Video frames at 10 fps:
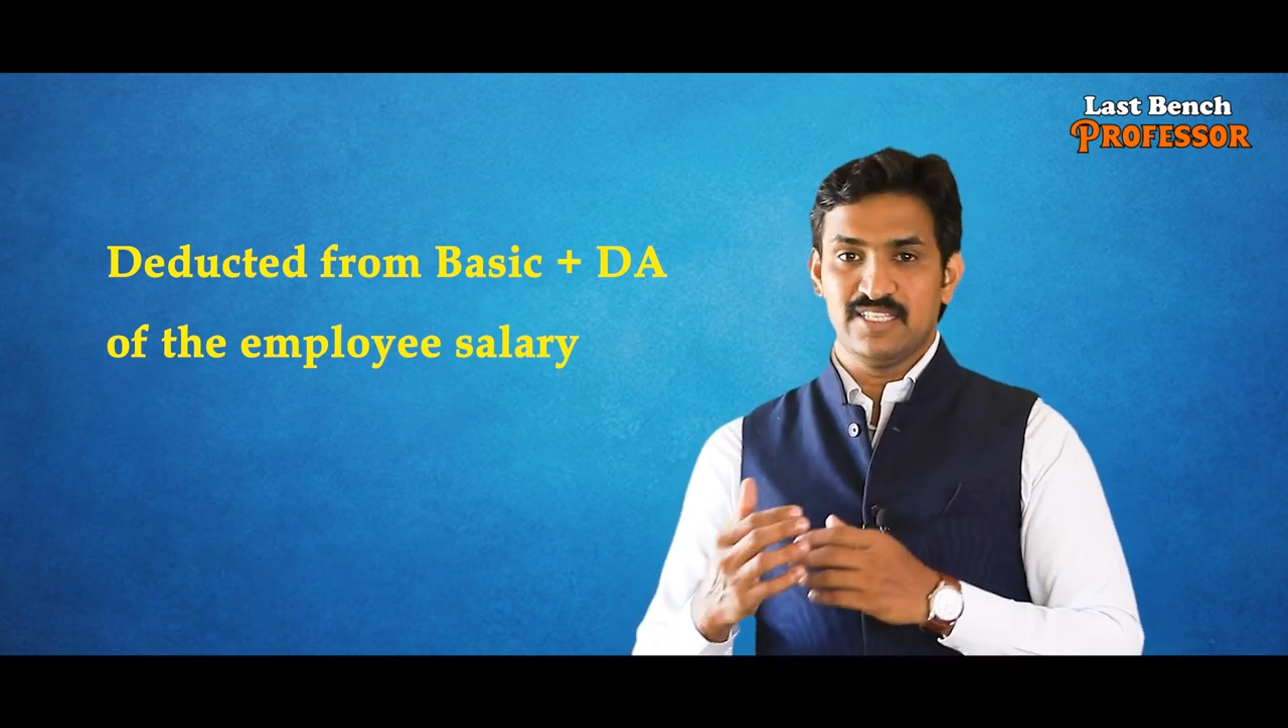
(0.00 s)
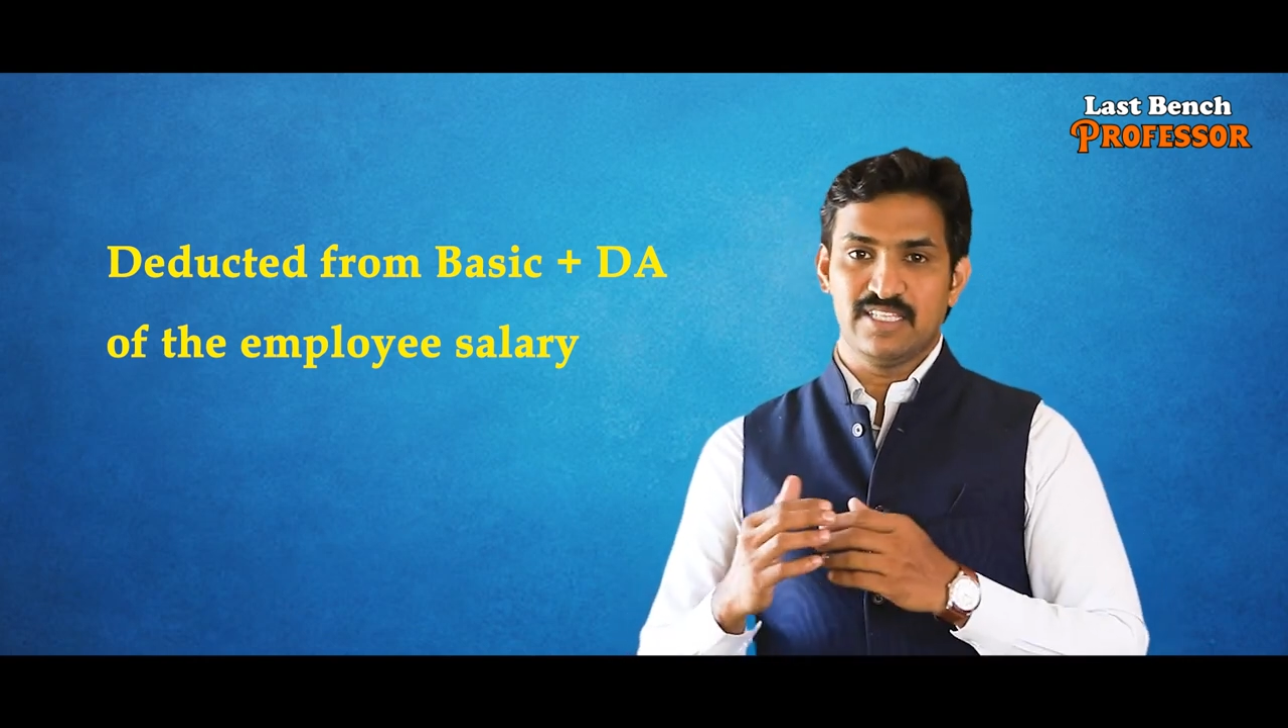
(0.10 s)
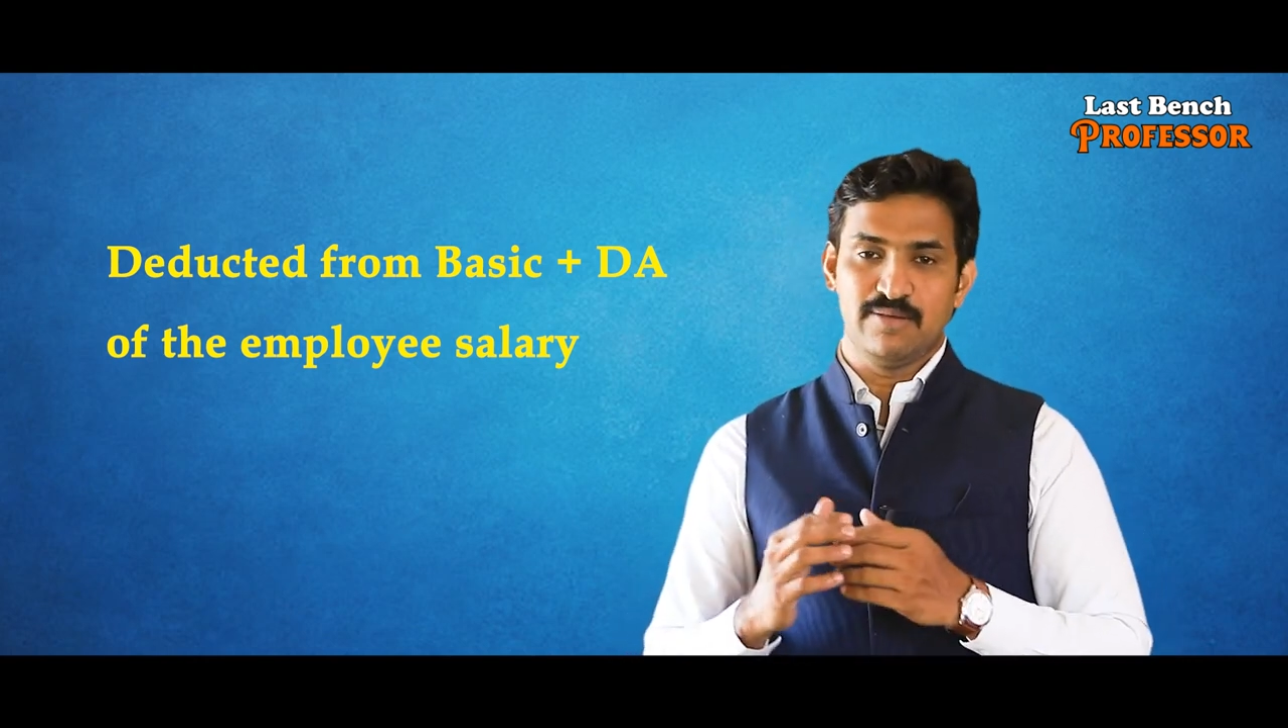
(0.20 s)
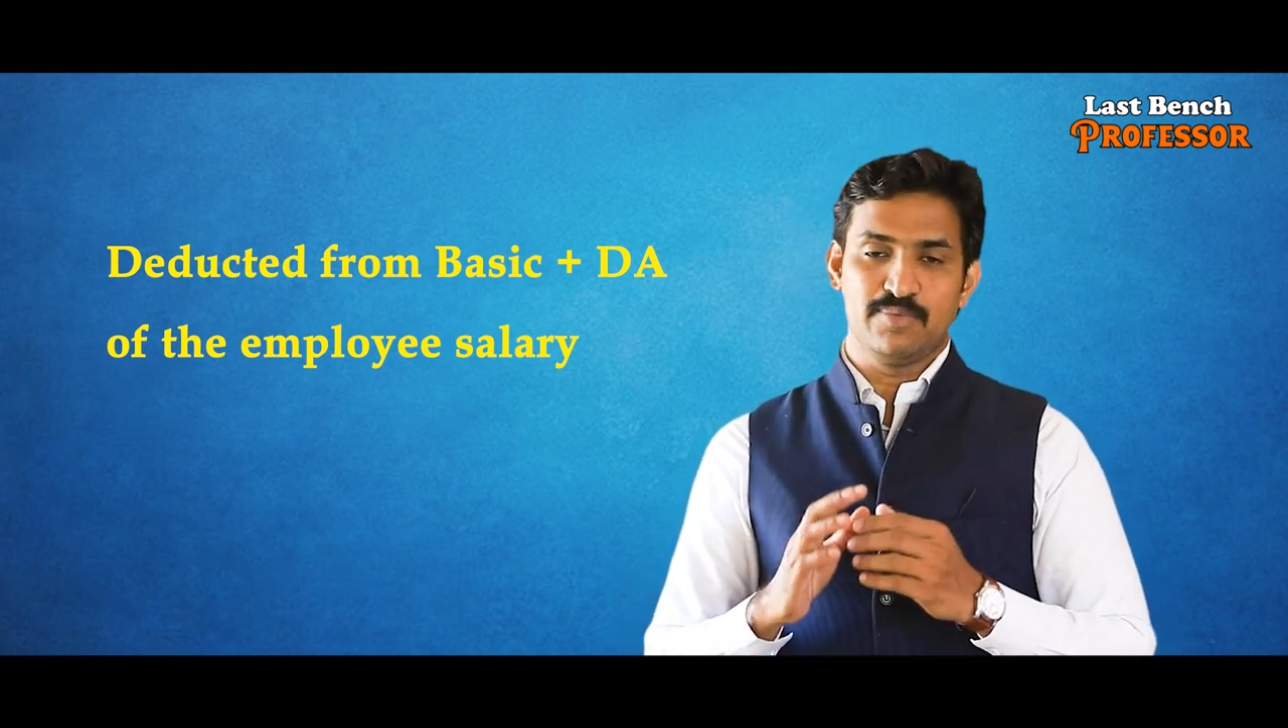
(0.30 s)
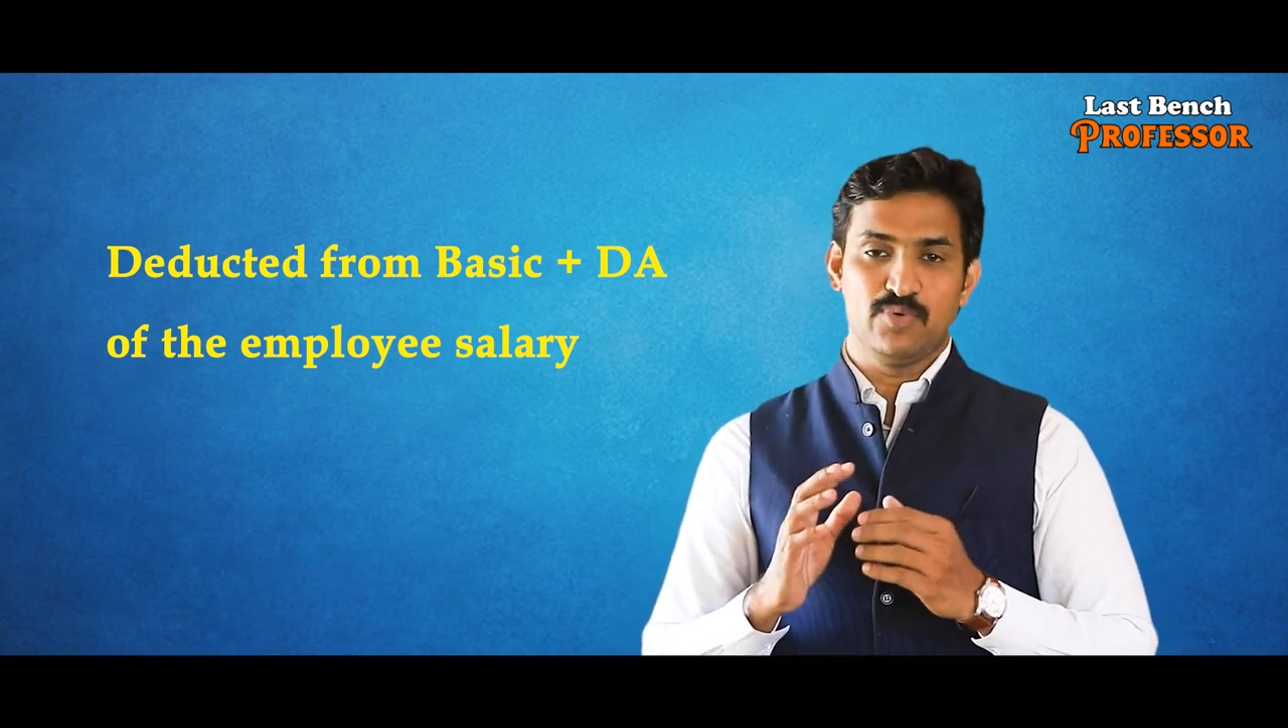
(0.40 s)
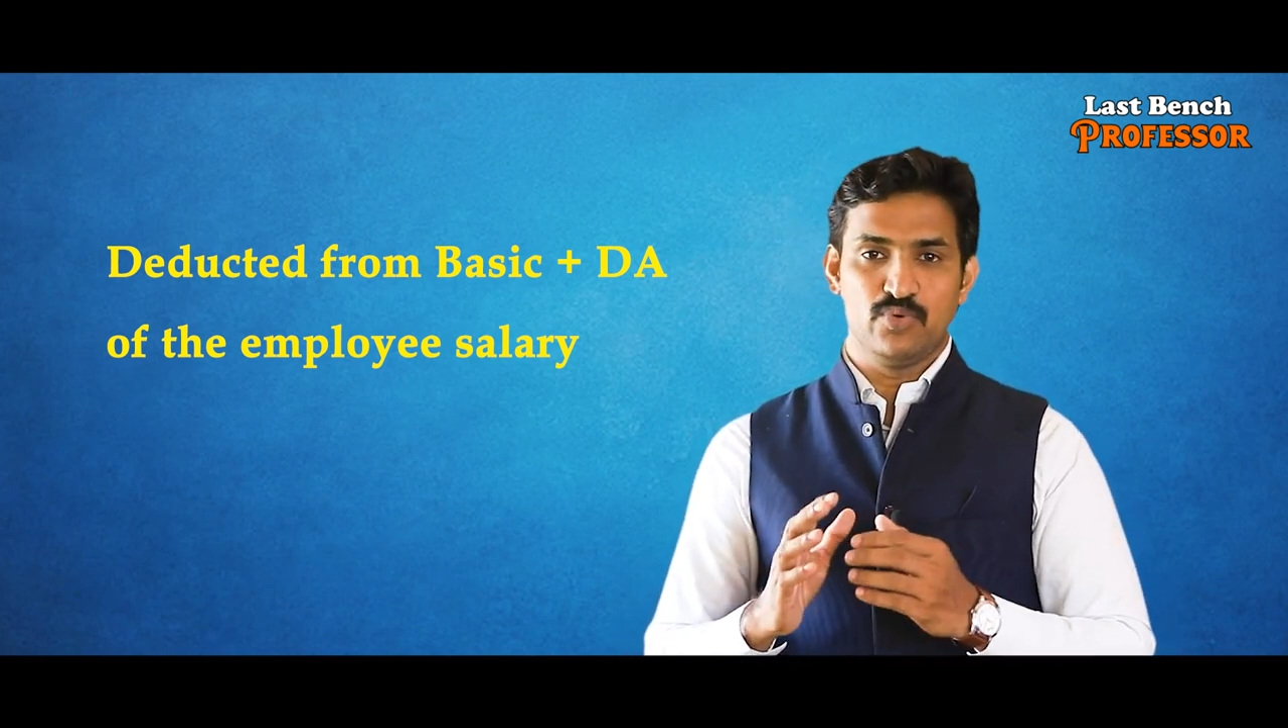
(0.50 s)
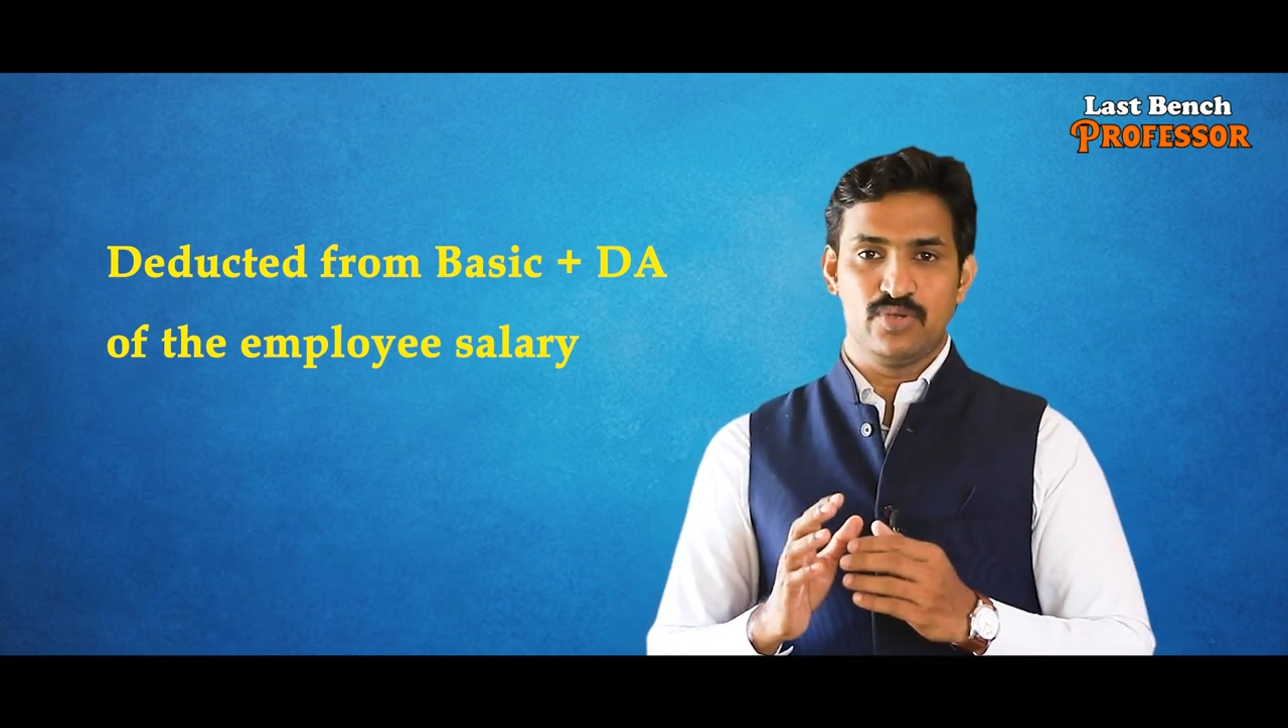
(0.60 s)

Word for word: இறந்ததுக்கப்புறமா